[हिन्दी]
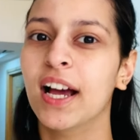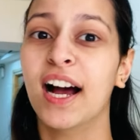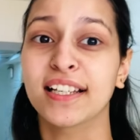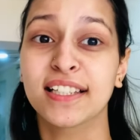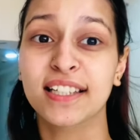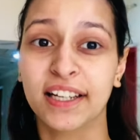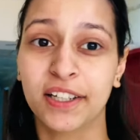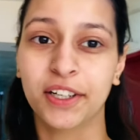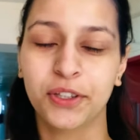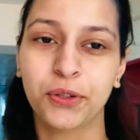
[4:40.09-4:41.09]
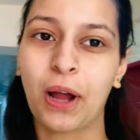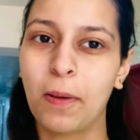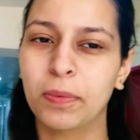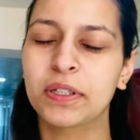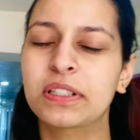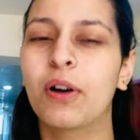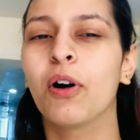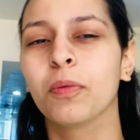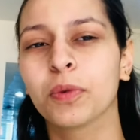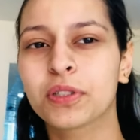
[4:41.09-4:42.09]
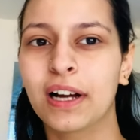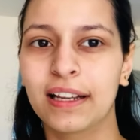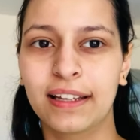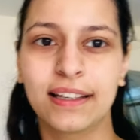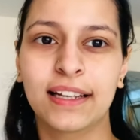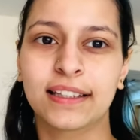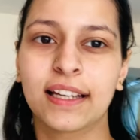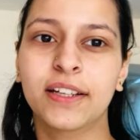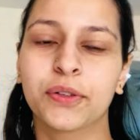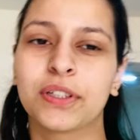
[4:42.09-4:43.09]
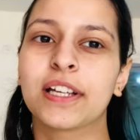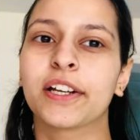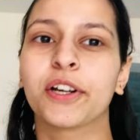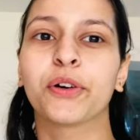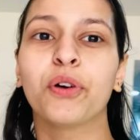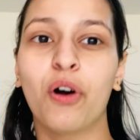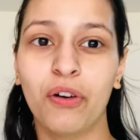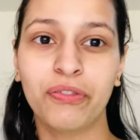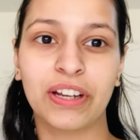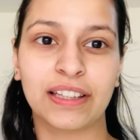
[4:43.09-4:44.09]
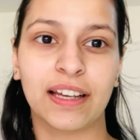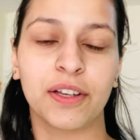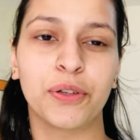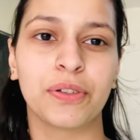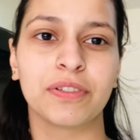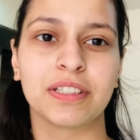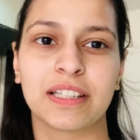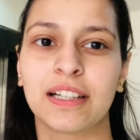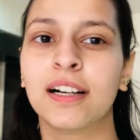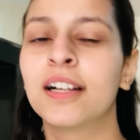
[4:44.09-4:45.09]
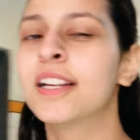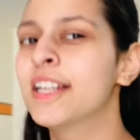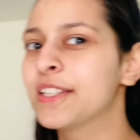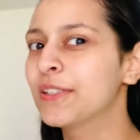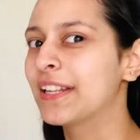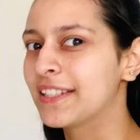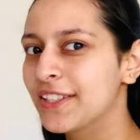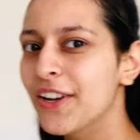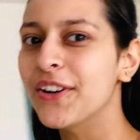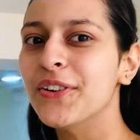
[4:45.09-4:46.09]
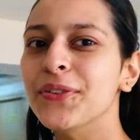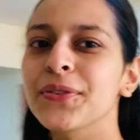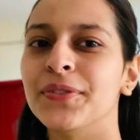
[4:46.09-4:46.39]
आज है सैटरडे तो कैंपस ऑलमोस्ट खाली ही रहता है क्योंकि सैटरडे को ऑफ रहता है यूनिवर्सिटी का सो लेट्स गो